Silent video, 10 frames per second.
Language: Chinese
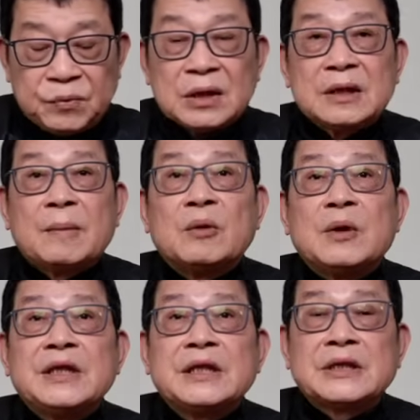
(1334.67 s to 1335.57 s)
那么
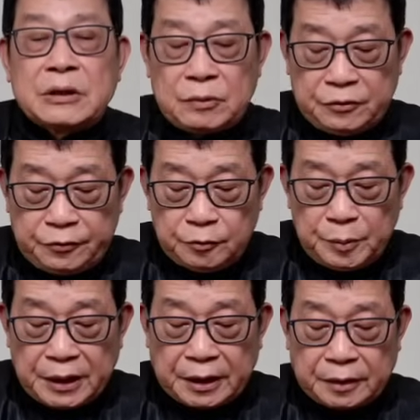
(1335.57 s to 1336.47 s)
我一定成为负
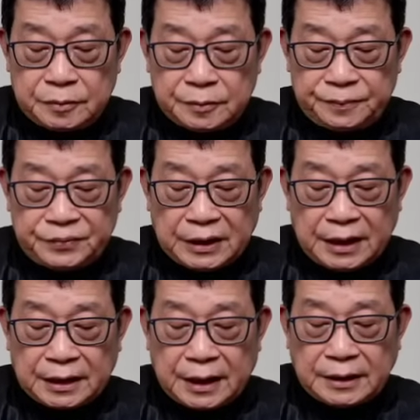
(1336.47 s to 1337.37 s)
面人物。”
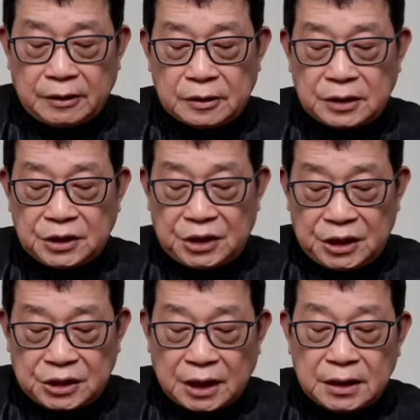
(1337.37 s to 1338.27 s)
她也谈到了这个
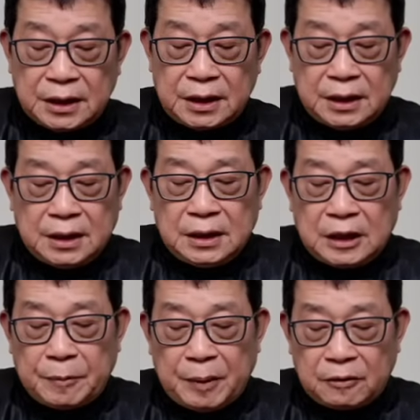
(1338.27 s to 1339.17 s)
底层的，
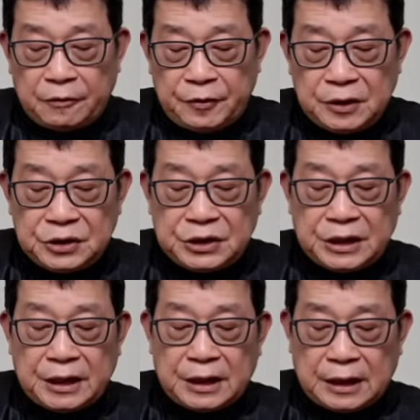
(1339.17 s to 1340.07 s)
也包括凤
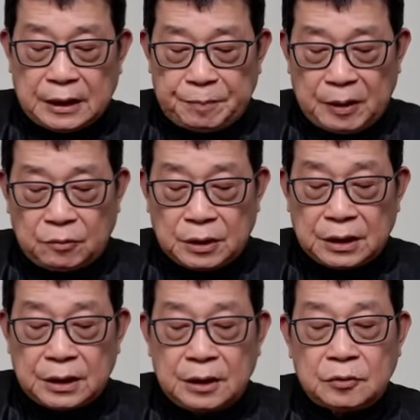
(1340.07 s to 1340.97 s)
姐啊，包括
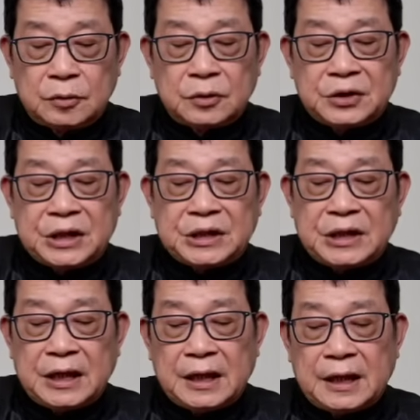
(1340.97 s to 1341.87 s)
呼龙姐
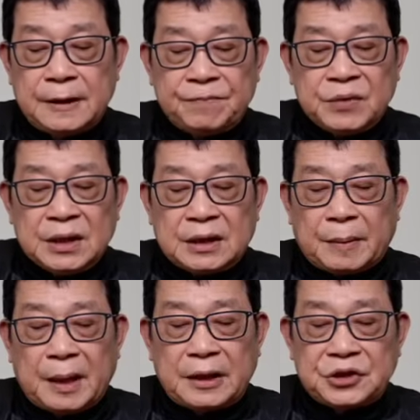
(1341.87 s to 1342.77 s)
姐啊，
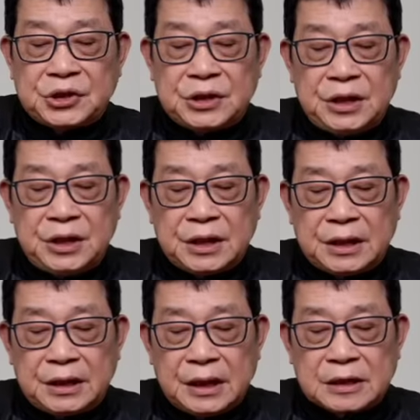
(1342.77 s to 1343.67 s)
那么还有犀利
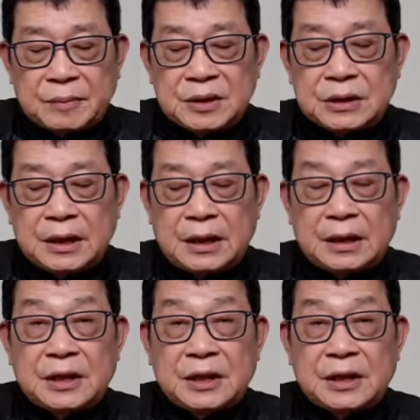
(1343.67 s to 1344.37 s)
哥啊什么之类的。